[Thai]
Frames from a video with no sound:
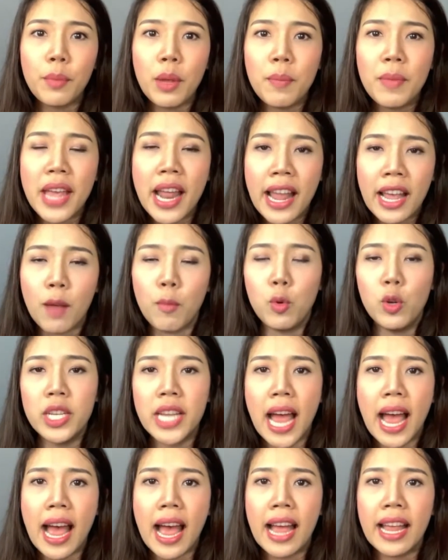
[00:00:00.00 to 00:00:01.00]
จะไปมีอะไรกับ
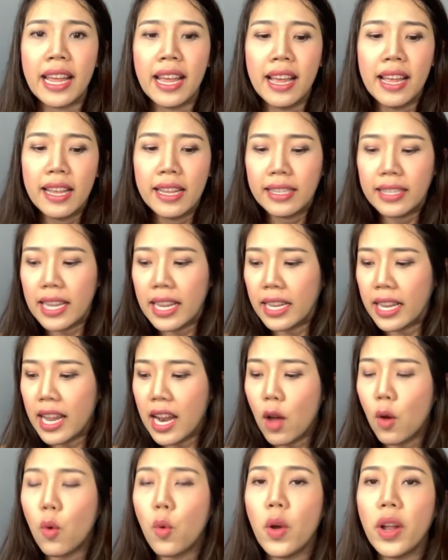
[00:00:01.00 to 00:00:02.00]
ผู้ชายสิ่ง
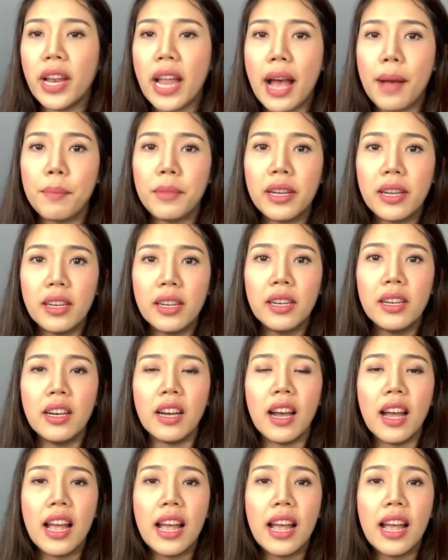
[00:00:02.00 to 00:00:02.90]
ที่เราควรทำคือ